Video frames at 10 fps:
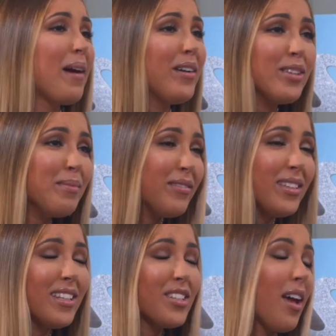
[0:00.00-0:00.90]
une période de ma
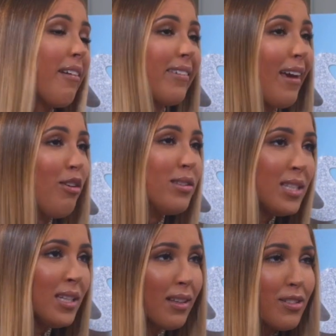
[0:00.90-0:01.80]
vie déjà euh,
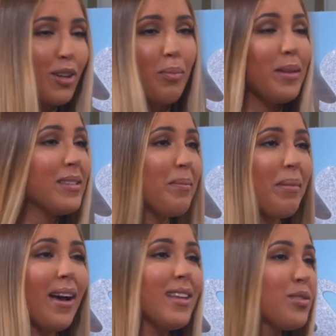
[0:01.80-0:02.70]
chaotique et j'étais en pleine
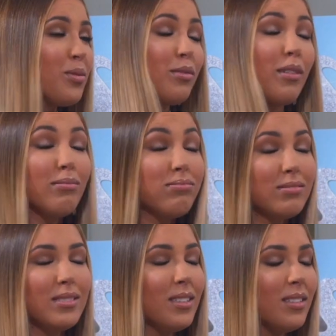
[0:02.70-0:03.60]
séparation. Enfin,
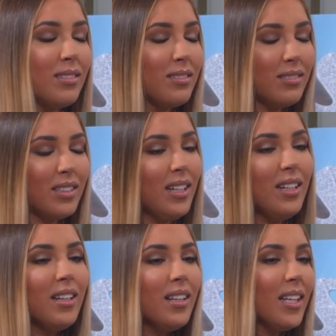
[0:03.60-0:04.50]
c'était. Euh,
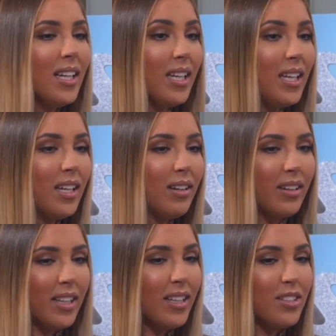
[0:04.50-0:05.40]
voilà.
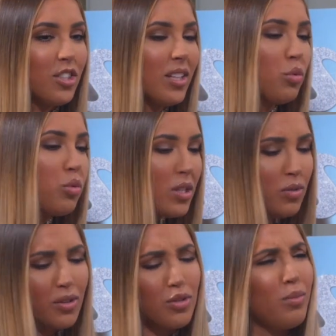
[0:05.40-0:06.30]
Et, j'étais tous les
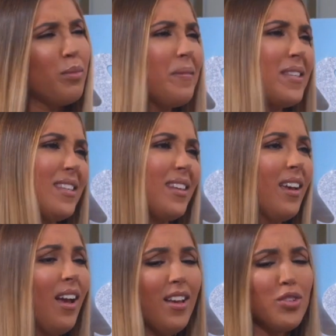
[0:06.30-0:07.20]
soirs sur mon
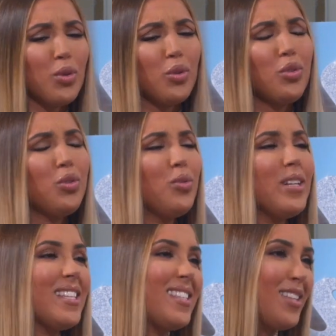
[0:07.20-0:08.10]
PC, sur tous
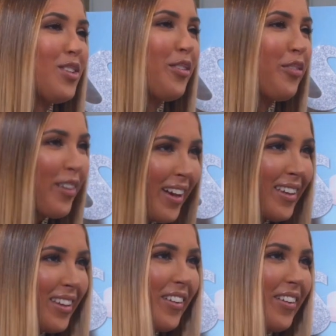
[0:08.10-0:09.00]
les sites de
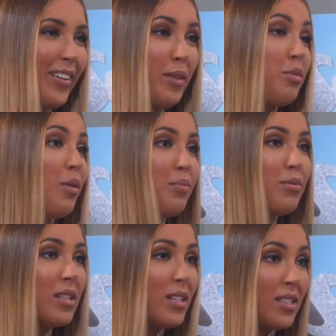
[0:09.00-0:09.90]
fringues. et puis, moi, en
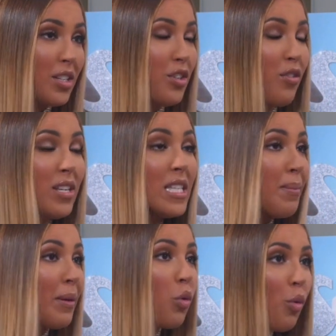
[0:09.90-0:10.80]
plus, les achats en ligne,
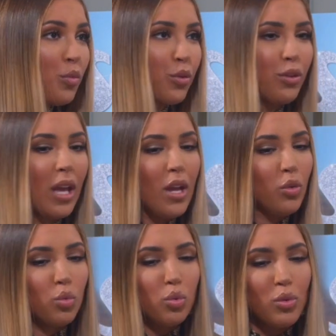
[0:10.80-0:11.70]
c'est pas trop mon truc.
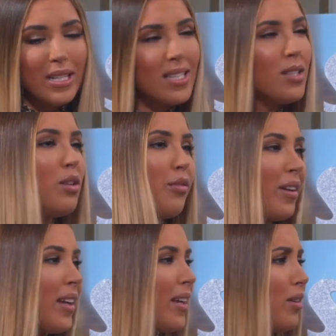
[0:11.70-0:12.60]
Donc, tous les sites de
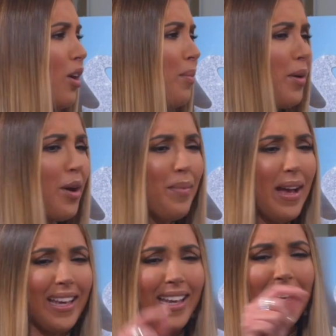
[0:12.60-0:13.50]
fringues, hop, hop,
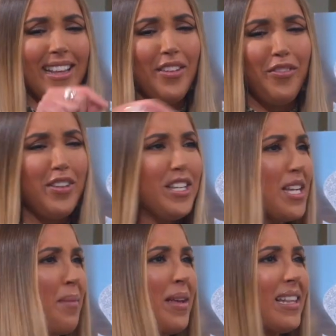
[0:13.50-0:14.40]
à créer des
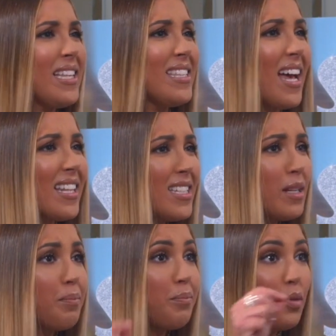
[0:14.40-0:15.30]
fiches, à mettre les
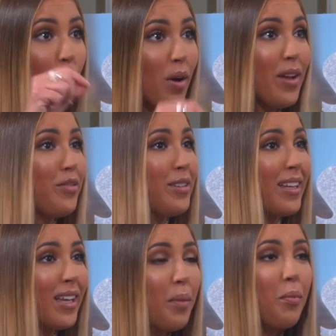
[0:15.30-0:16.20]
articles. Pourquoi il faut
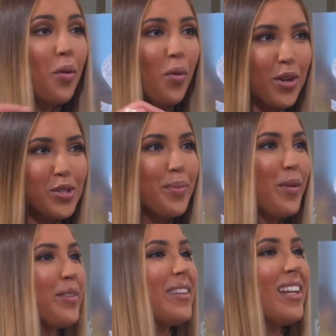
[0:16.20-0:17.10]
décrire pourquoi tu
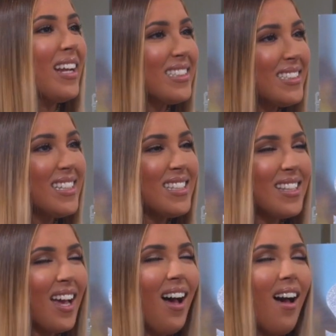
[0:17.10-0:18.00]
prends tel article,
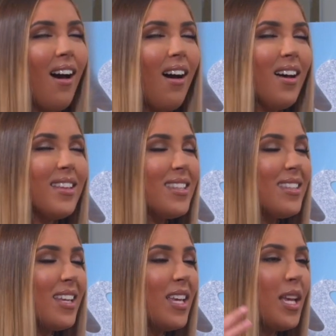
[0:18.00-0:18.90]
etc.
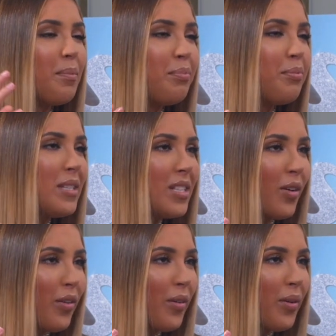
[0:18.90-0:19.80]
C'était
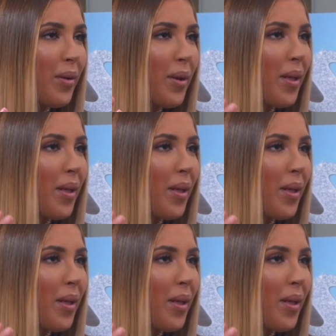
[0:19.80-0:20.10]
épuisant. Mais alors pourquoi tu